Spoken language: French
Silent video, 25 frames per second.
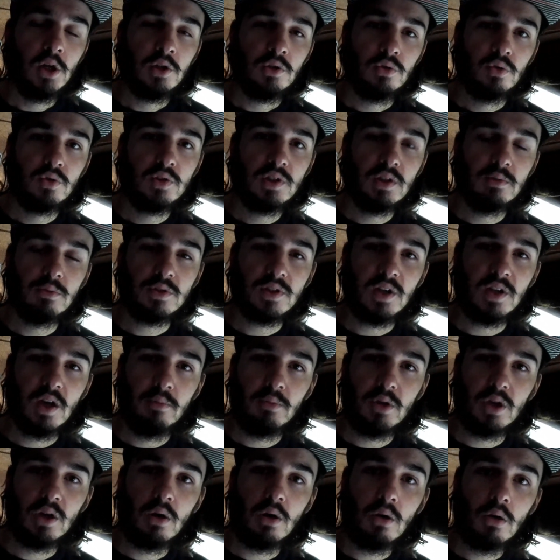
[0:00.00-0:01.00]
Donc c'est pour ça,
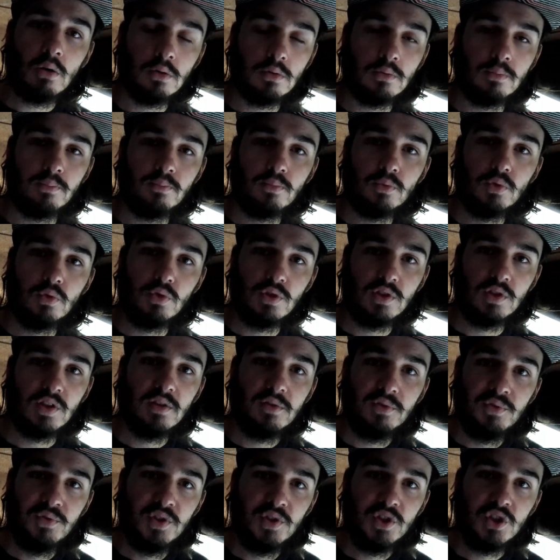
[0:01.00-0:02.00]
mais en tout ce qui est
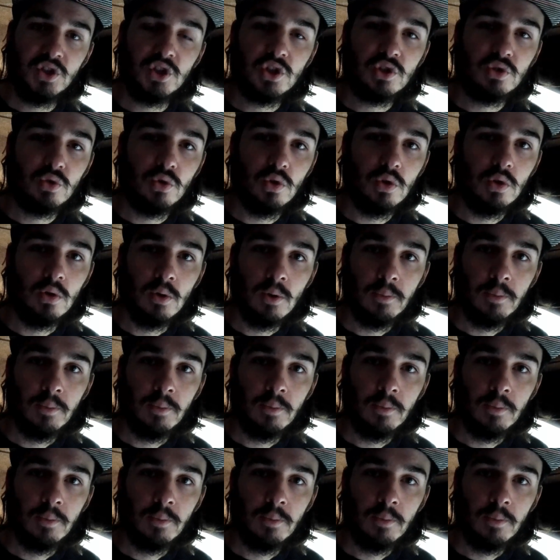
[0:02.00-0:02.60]
végétaux,